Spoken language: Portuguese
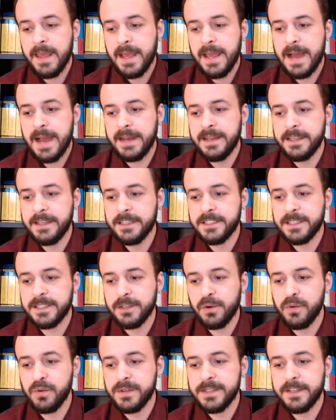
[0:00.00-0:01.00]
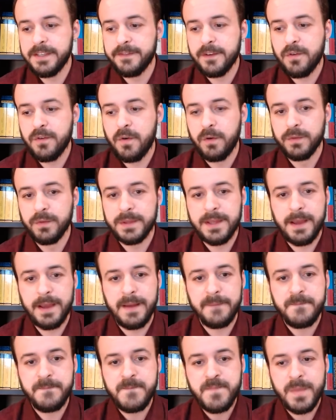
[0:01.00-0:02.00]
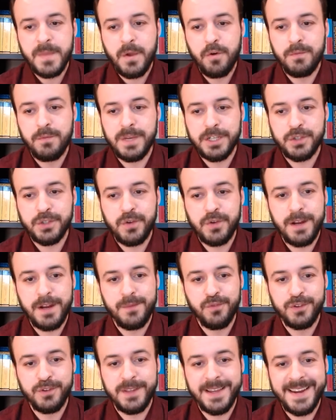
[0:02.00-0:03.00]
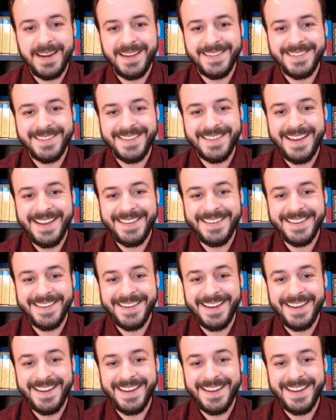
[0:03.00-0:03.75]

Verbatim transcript: A Lígia, inclusive, conta uma história muito engraçada.